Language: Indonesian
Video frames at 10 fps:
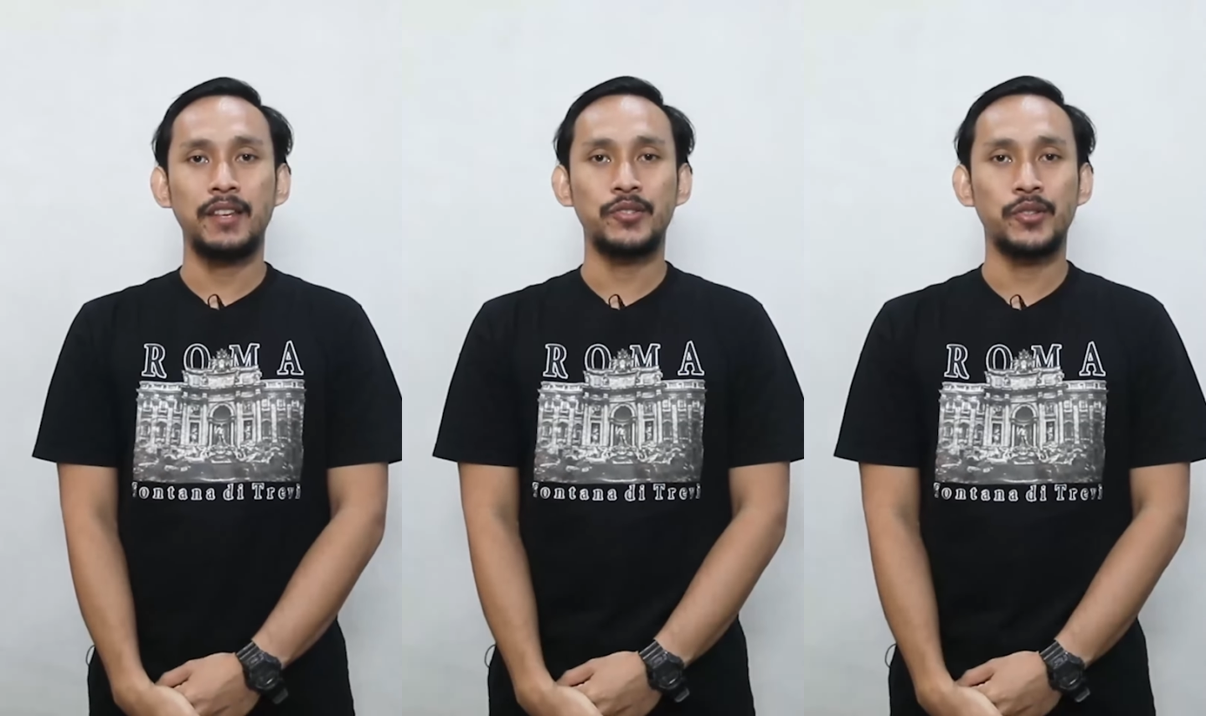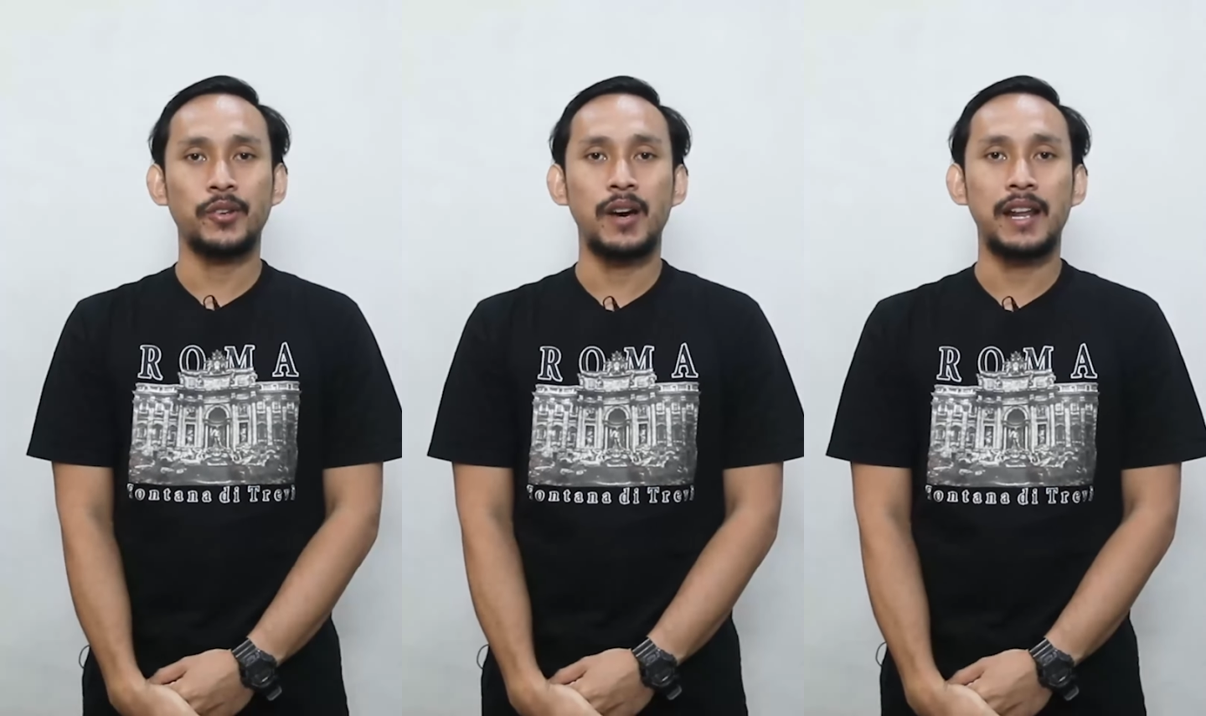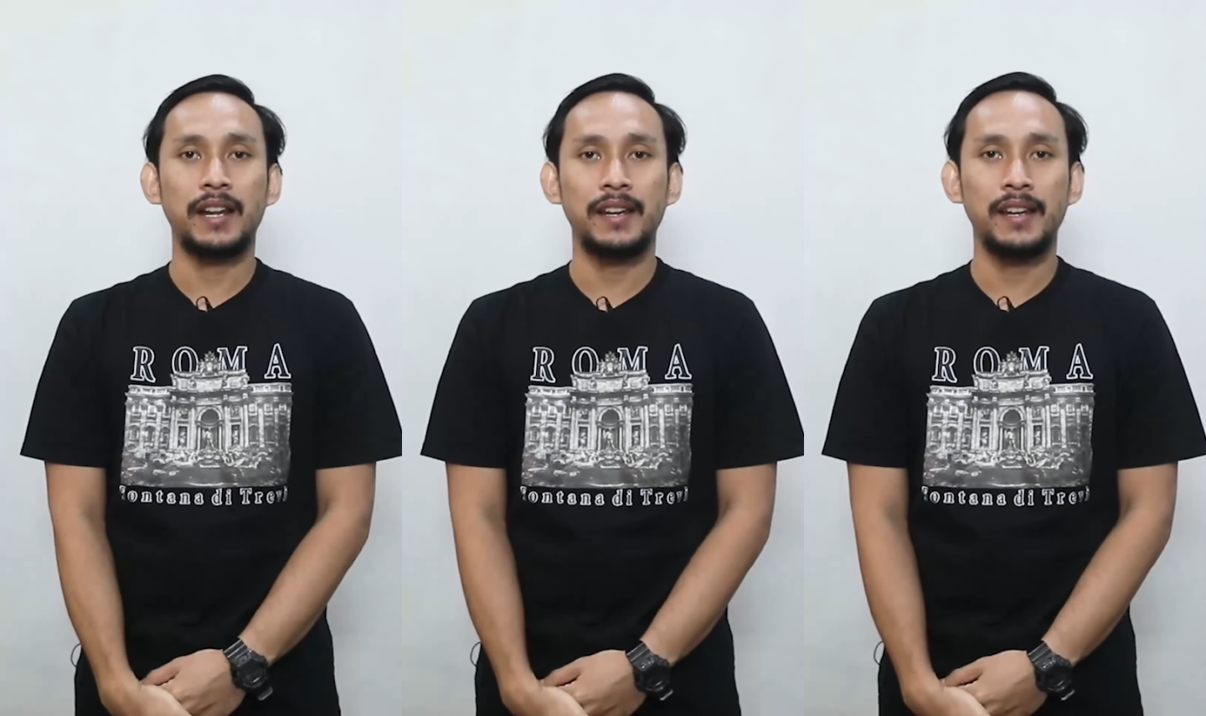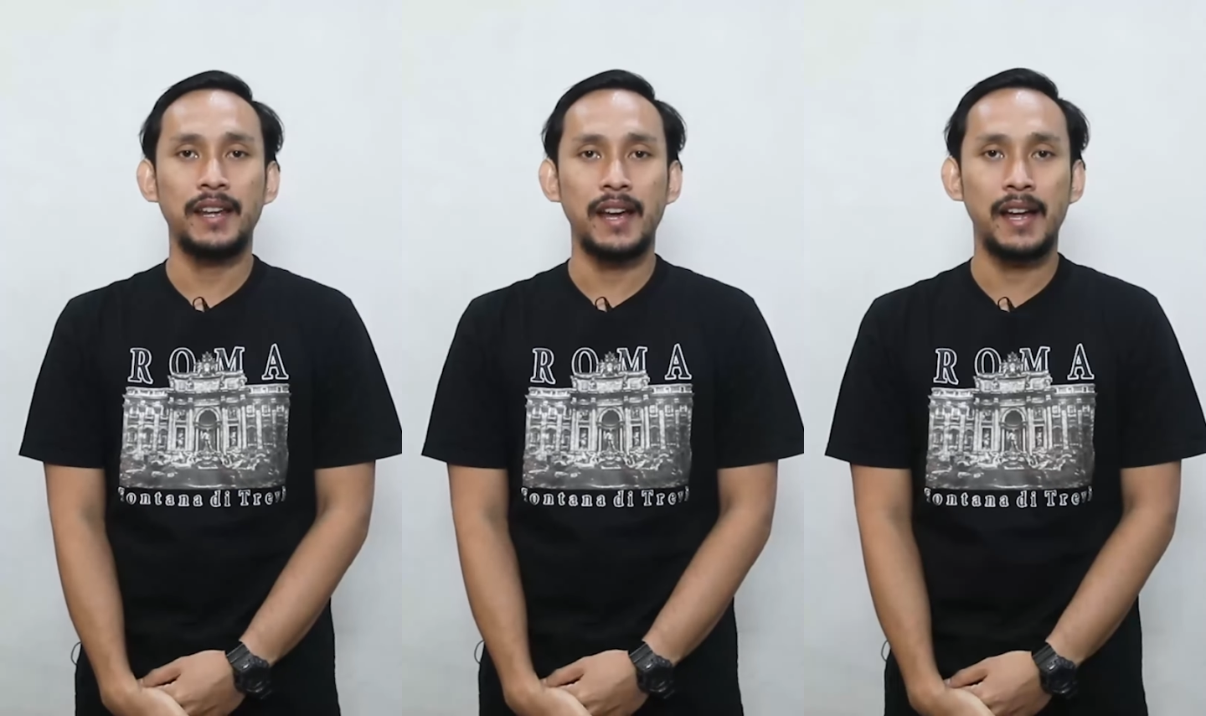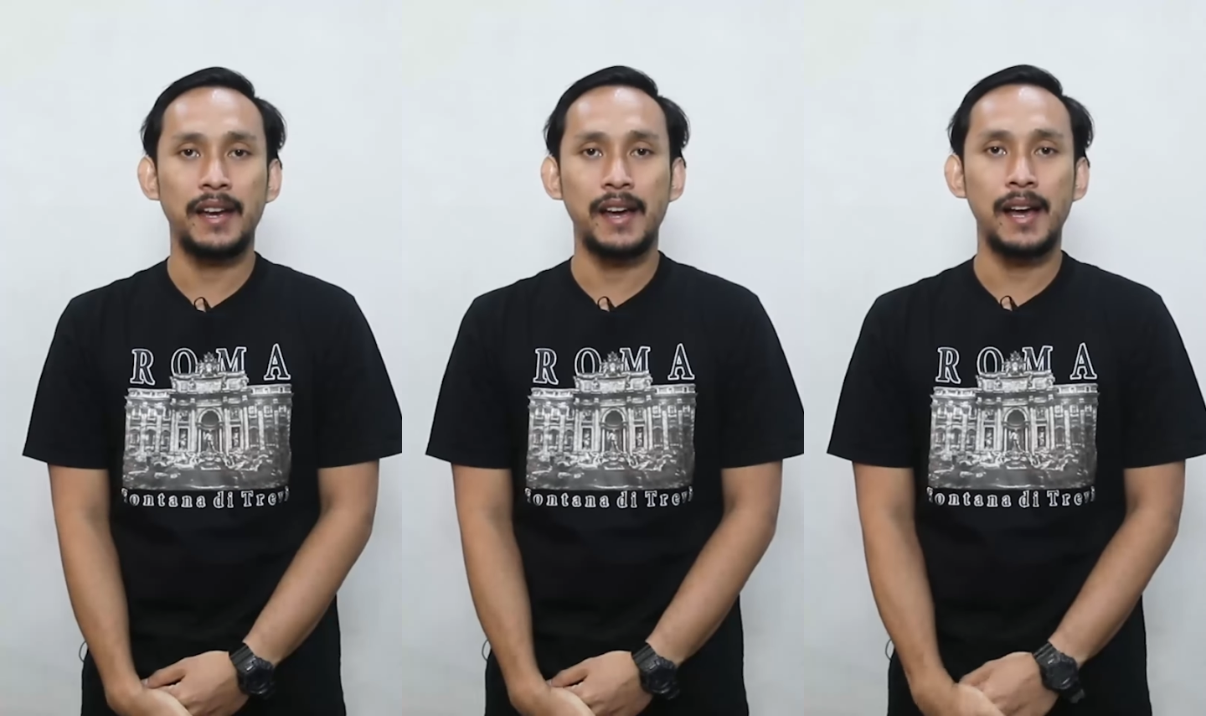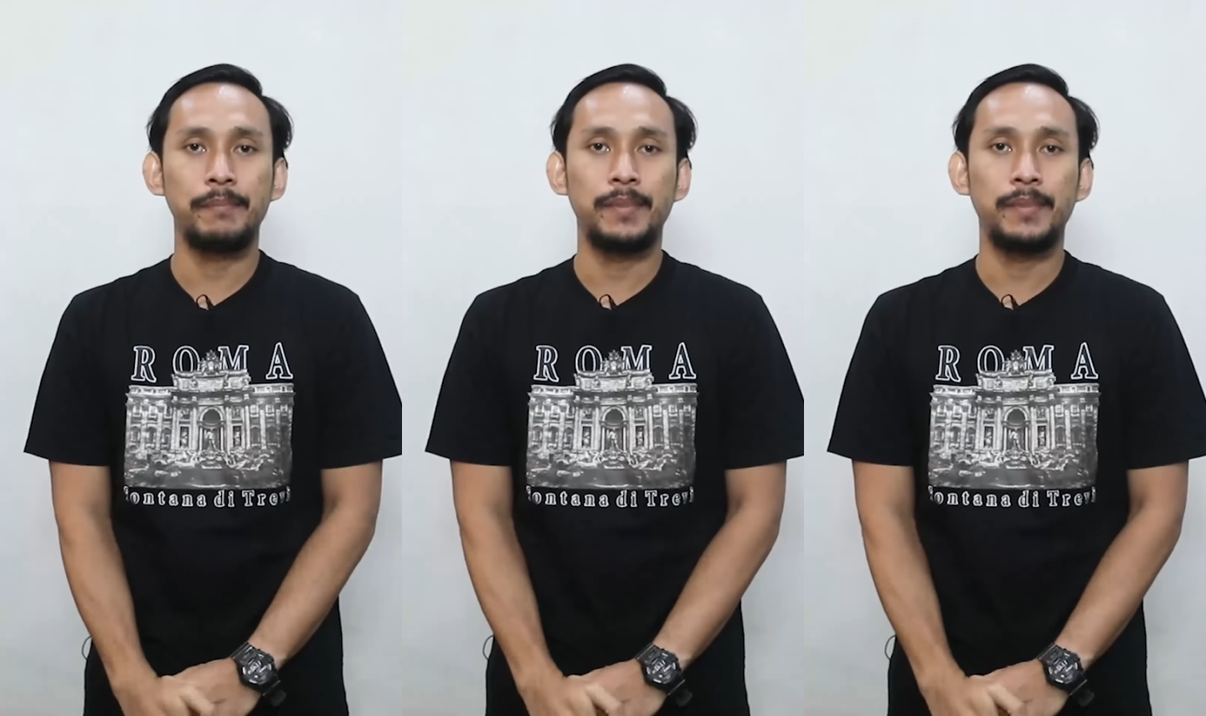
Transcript: news untuk hari ini ada